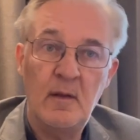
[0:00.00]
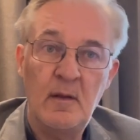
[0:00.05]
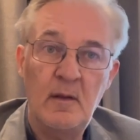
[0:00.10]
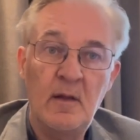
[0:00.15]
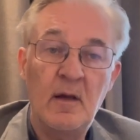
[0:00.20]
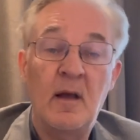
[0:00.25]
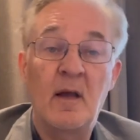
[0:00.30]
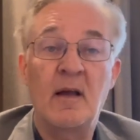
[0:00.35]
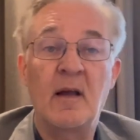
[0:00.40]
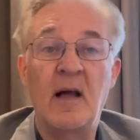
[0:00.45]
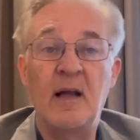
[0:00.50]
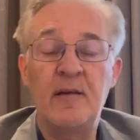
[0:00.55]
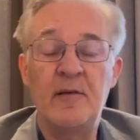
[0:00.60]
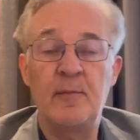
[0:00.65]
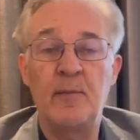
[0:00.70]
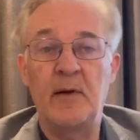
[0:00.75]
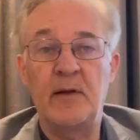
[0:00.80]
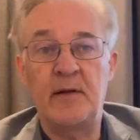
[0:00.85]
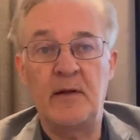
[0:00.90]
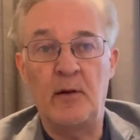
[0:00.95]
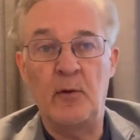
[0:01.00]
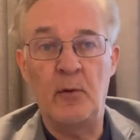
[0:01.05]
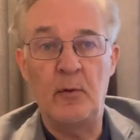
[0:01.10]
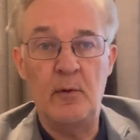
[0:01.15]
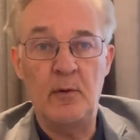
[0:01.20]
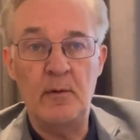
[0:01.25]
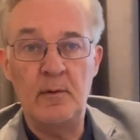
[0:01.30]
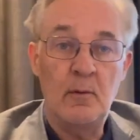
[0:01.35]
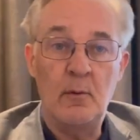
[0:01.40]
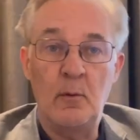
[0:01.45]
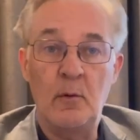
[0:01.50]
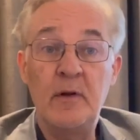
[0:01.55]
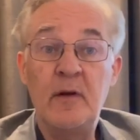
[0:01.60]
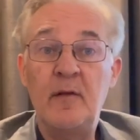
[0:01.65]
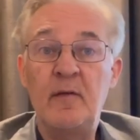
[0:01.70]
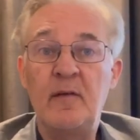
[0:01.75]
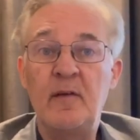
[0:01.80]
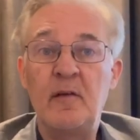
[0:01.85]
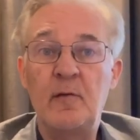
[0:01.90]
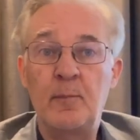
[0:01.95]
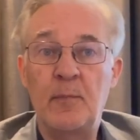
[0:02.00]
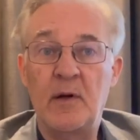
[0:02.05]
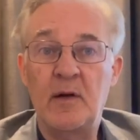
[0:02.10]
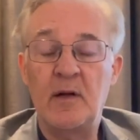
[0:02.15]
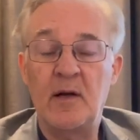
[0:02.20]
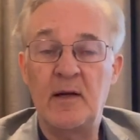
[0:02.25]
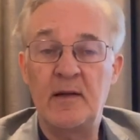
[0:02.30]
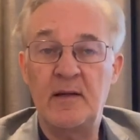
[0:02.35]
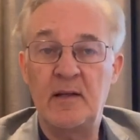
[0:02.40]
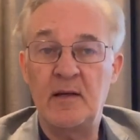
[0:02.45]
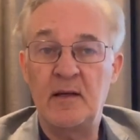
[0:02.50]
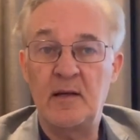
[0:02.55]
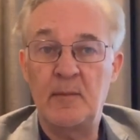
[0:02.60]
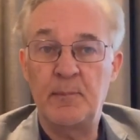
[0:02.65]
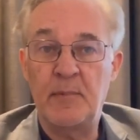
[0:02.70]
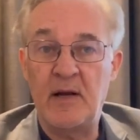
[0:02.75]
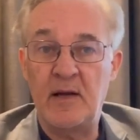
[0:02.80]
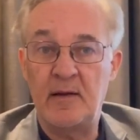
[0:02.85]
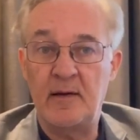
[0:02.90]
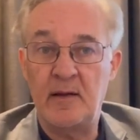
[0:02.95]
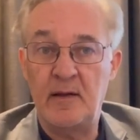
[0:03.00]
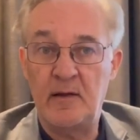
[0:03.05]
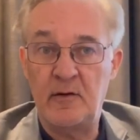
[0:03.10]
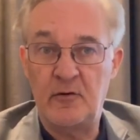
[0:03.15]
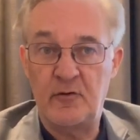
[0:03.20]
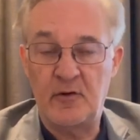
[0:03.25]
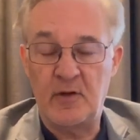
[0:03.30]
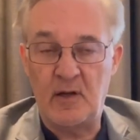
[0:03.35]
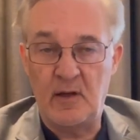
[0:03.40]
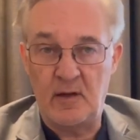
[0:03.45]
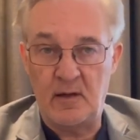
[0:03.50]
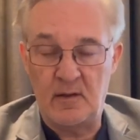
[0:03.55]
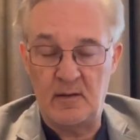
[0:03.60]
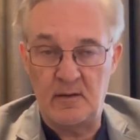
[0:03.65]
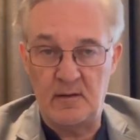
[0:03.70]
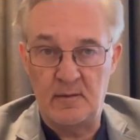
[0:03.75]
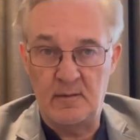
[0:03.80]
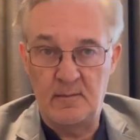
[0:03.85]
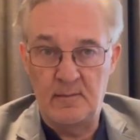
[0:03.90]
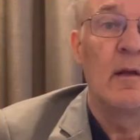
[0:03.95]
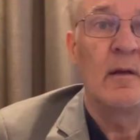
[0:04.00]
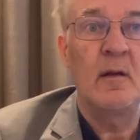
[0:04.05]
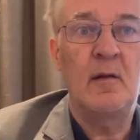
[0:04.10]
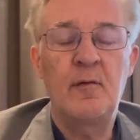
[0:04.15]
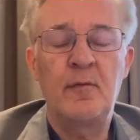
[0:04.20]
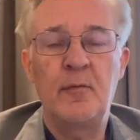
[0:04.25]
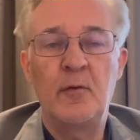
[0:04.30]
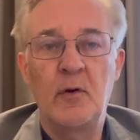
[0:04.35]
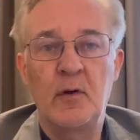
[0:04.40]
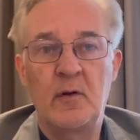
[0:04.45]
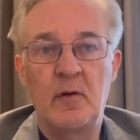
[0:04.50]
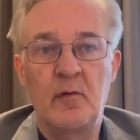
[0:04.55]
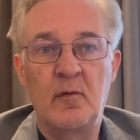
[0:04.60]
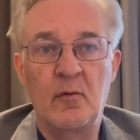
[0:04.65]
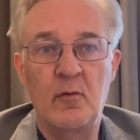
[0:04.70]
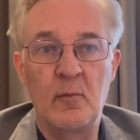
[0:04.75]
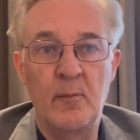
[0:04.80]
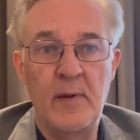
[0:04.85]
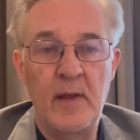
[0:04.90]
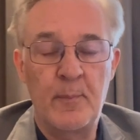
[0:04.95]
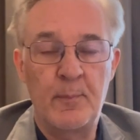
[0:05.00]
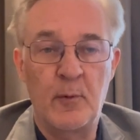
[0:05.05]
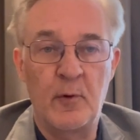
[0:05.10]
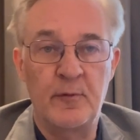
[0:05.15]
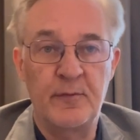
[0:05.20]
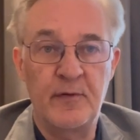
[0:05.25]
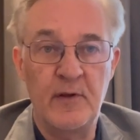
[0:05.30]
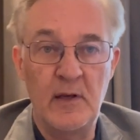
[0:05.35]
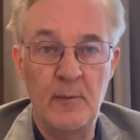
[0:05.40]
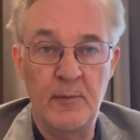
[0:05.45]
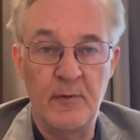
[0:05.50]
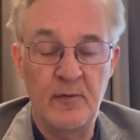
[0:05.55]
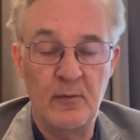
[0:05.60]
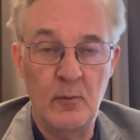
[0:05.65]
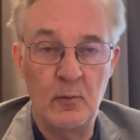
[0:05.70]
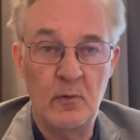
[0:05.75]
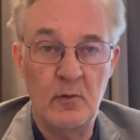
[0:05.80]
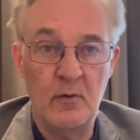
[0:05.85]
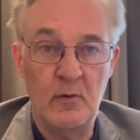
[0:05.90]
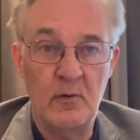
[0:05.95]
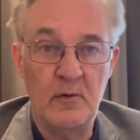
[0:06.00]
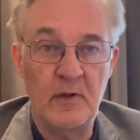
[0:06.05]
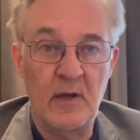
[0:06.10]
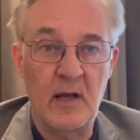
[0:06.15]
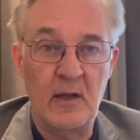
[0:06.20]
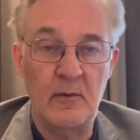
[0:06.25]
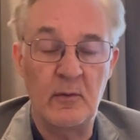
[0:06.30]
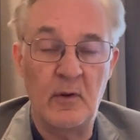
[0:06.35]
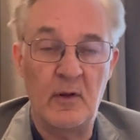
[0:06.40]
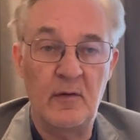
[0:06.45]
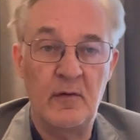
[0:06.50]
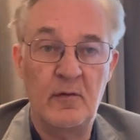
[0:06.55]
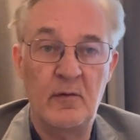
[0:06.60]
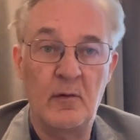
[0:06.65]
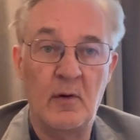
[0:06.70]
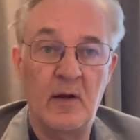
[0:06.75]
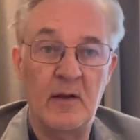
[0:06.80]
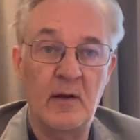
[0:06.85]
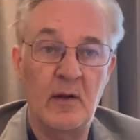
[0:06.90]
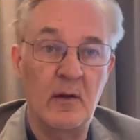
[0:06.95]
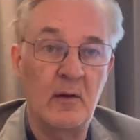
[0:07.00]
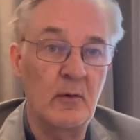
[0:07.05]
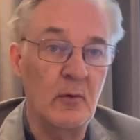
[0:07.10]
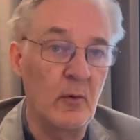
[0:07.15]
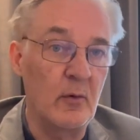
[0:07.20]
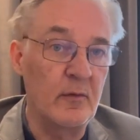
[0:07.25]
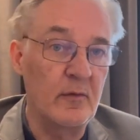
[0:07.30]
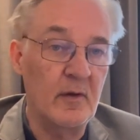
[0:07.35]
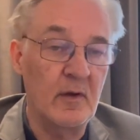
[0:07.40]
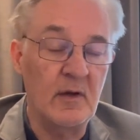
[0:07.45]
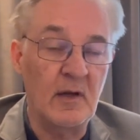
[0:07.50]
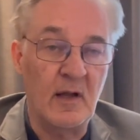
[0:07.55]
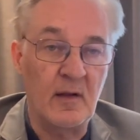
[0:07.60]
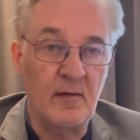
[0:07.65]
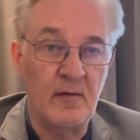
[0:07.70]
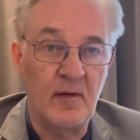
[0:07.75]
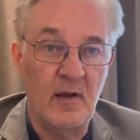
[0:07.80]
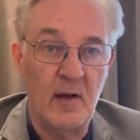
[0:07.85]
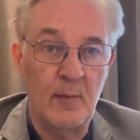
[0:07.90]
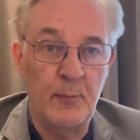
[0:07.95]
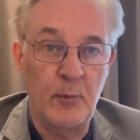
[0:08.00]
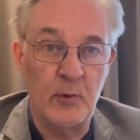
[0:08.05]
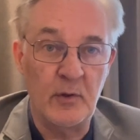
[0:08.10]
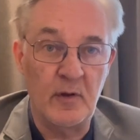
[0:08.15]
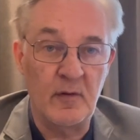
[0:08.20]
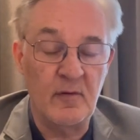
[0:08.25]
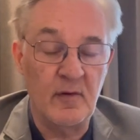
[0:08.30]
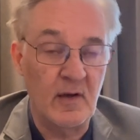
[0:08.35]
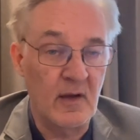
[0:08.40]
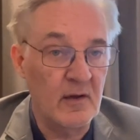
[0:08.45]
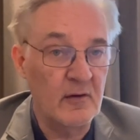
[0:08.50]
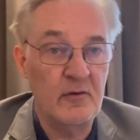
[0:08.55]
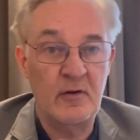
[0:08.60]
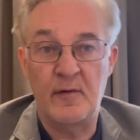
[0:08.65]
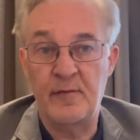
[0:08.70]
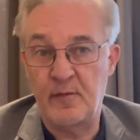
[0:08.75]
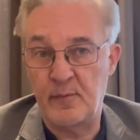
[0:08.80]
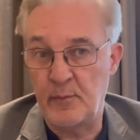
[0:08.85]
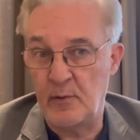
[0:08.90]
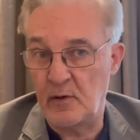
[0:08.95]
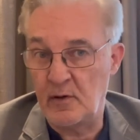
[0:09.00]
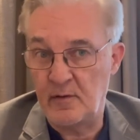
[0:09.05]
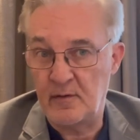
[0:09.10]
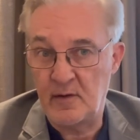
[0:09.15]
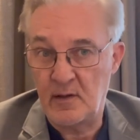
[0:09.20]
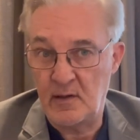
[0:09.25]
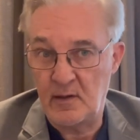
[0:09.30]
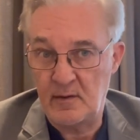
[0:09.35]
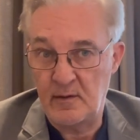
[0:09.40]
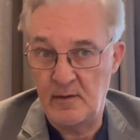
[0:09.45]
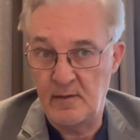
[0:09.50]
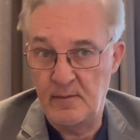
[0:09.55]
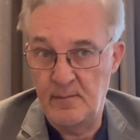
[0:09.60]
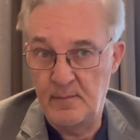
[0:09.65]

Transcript: ihre Reichweite erhöhen und die Sichtbarkeit ihrer Beiträge steigern. Dies führt zu mehr Profilbesuchen und dadurch zu einer größeren Anzahl potenzieller Geschäftsmöglichkeiten.